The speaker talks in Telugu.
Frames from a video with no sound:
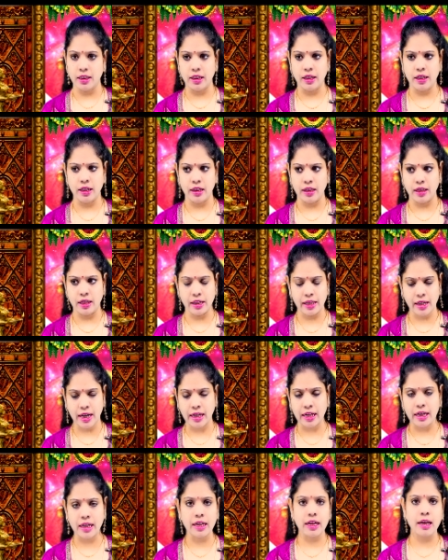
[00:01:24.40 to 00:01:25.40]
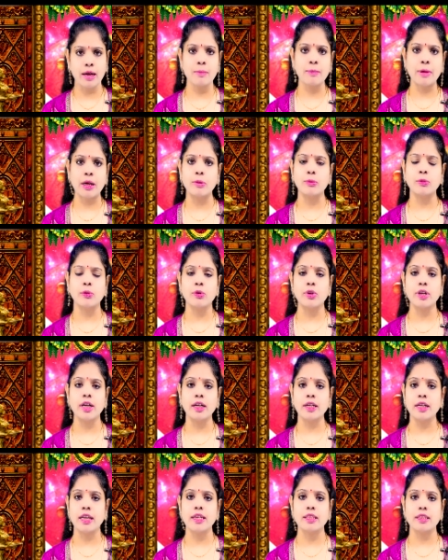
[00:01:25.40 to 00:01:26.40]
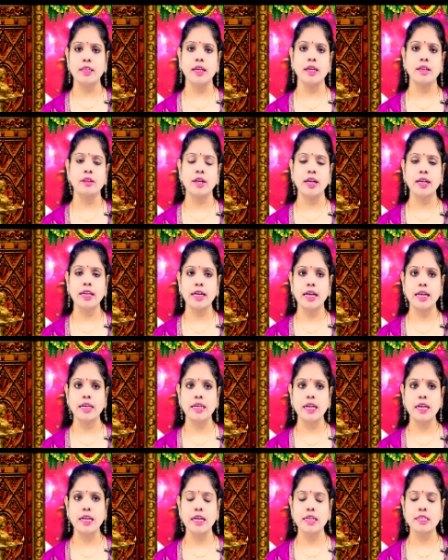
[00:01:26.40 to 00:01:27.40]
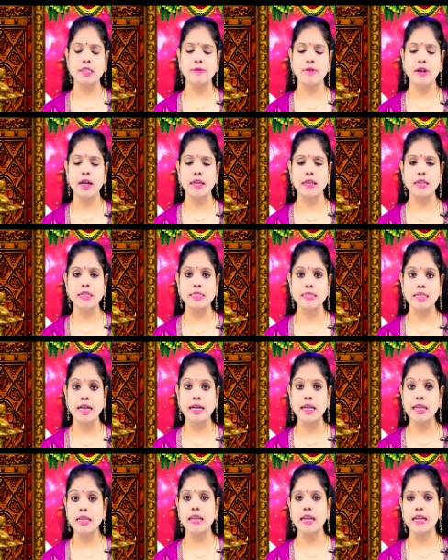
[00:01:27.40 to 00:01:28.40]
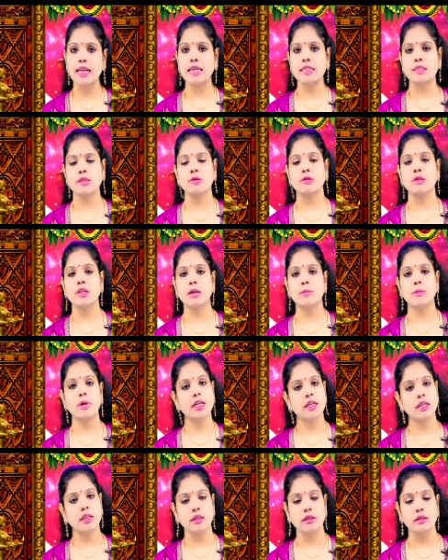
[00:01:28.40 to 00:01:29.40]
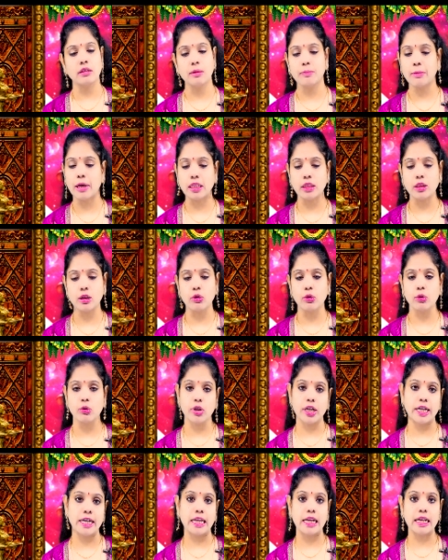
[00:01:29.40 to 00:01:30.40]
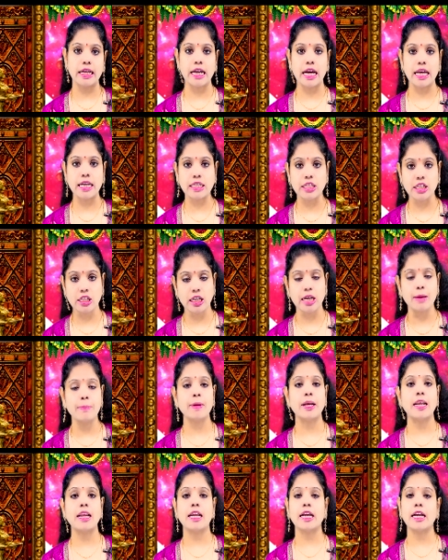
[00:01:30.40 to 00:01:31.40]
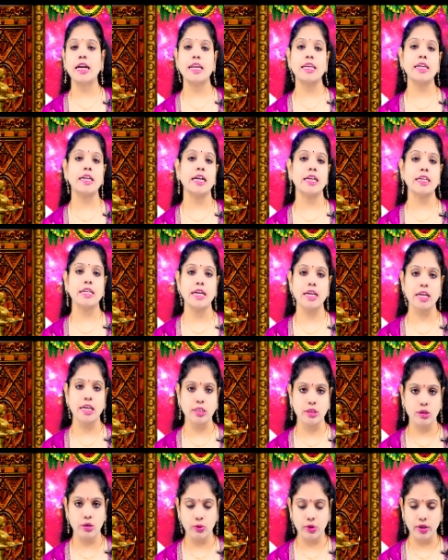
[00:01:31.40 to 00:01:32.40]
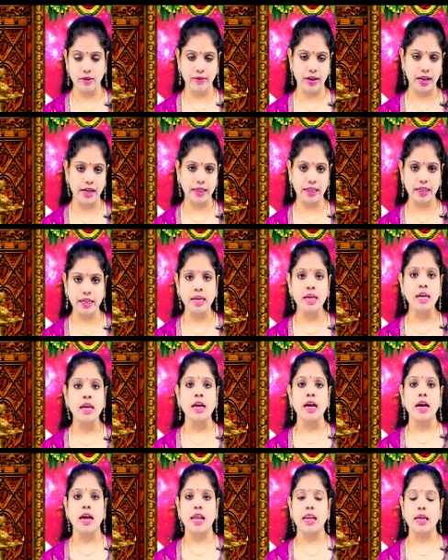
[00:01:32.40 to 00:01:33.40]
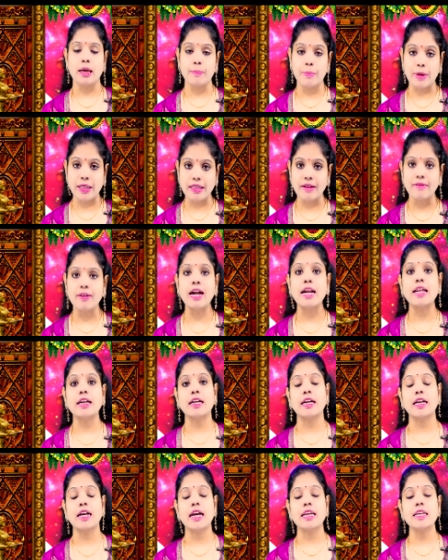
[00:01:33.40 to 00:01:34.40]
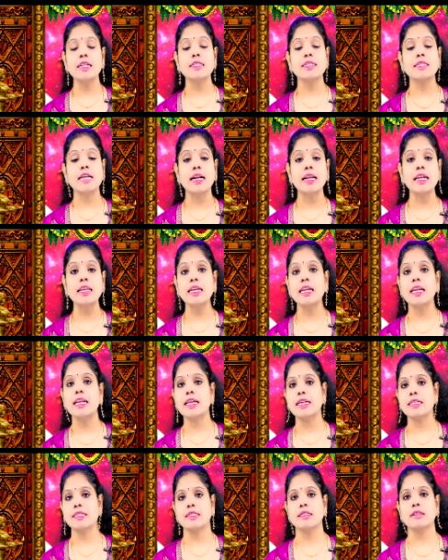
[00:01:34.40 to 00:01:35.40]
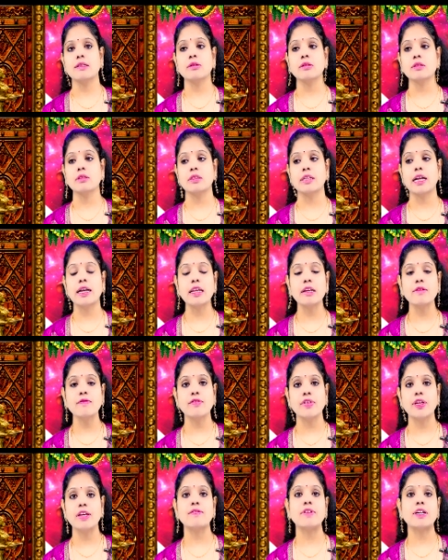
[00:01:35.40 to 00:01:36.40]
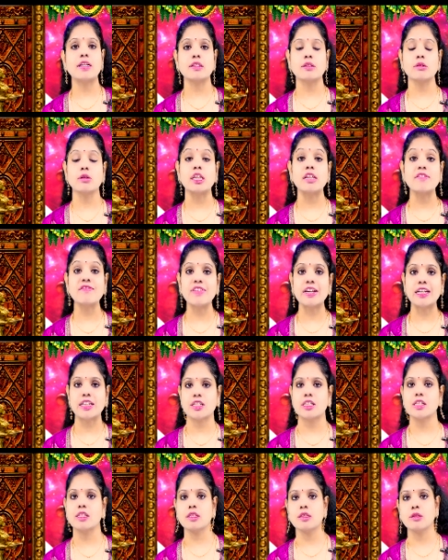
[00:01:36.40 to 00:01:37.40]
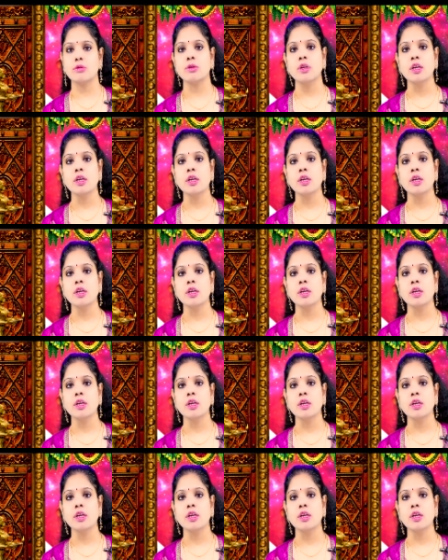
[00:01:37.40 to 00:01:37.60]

ఈ ఈ రకంగా మనం ఉన్నట్టయితే ఎందుకంటే కన్యారాశి వారు వాళ్ళకి సడన్ ఇల్నెస్ ఉందన్నమాట ఈ మంత్లో గృహిణులకు కానీ చిన్నపిల్లలకు కానీ కన్యారాశిలో ఉన్న వాళ్ళకి అలాగే పెద్దవాళ్ళకు కానీ సడన్ ఇల్నెస్ సడన్ ఫీవర్స్ ఇన్ఫెక్షన్స్